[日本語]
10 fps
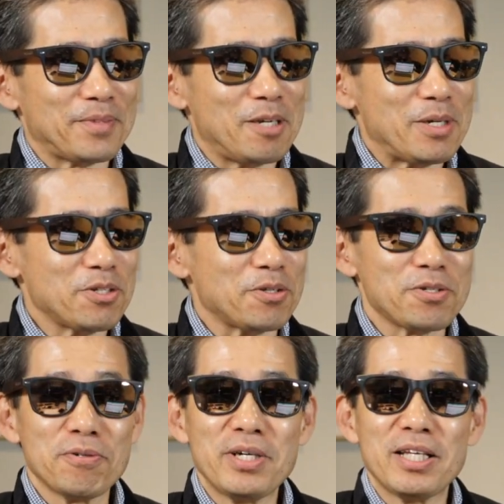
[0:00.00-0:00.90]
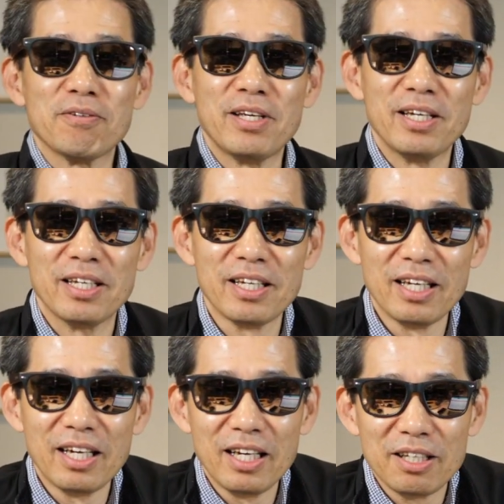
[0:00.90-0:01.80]
今ちょっと長編のね
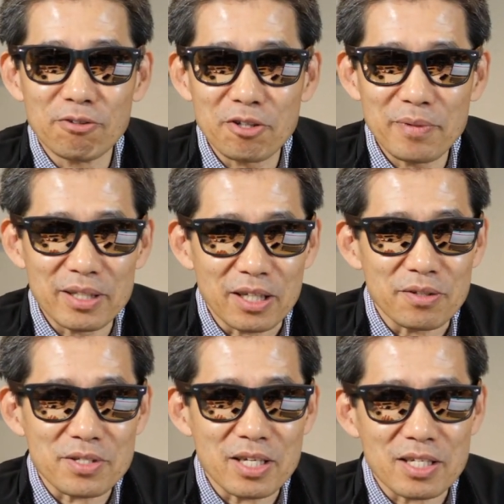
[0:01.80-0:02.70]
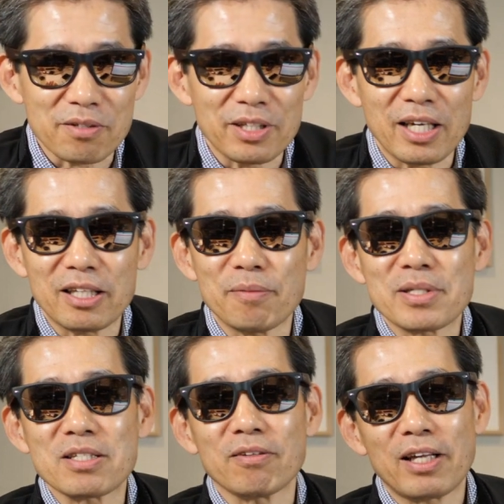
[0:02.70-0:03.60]
ドキュメンタリーの制作に入ってま
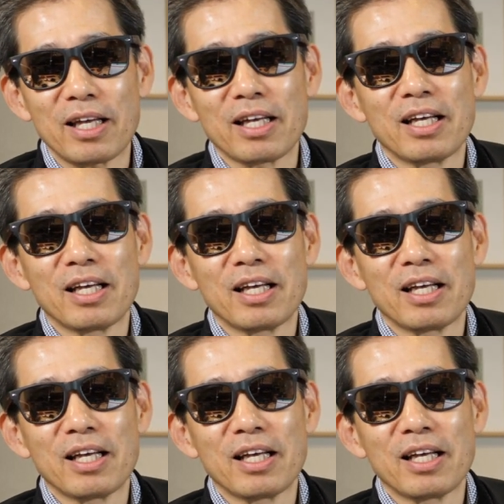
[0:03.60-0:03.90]
すので、